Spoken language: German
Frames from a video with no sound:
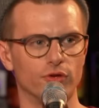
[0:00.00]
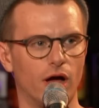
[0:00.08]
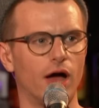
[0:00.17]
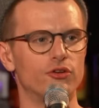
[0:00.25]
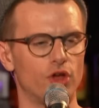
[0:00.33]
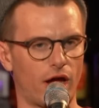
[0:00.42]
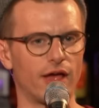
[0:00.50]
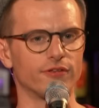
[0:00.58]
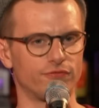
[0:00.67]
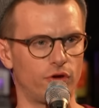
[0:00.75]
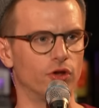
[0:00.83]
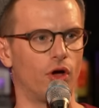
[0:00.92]
Ja, der
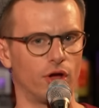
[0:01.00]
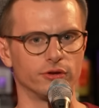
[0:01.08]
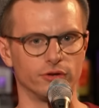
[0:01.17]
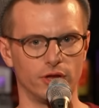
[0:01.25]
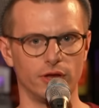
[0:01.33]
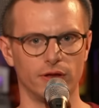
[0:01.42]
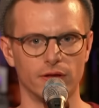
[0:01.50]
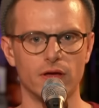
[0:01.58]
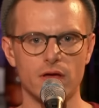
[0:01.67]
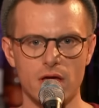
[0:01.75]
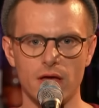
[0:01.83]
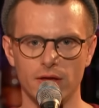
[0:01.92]
Rest von euch, nee.
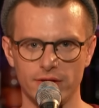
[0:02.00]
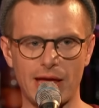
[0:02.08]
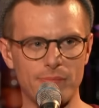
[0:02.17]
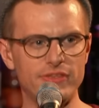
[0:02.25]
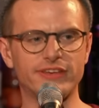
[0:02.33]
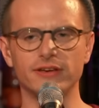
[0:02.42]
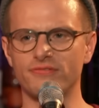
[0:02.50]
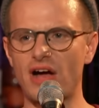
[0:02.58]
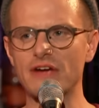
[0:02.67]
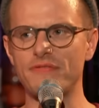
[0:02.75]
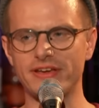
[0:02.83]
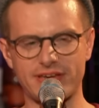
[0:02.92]
Ich habe nicht
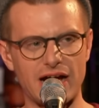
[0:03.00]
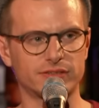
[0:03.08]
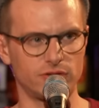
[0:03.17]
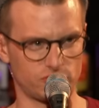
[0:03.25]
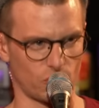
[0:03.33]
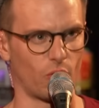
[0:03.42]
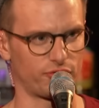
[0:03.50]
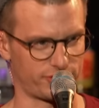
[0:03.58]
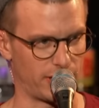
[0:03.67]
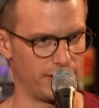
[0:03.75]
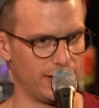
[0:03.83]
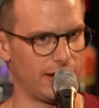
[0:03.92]
gefragt, wer kackt den
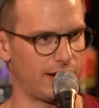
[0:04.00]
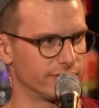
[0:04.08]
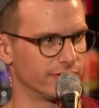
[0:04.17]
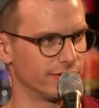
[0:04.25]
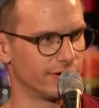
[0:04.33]
Toaster, ne? Also.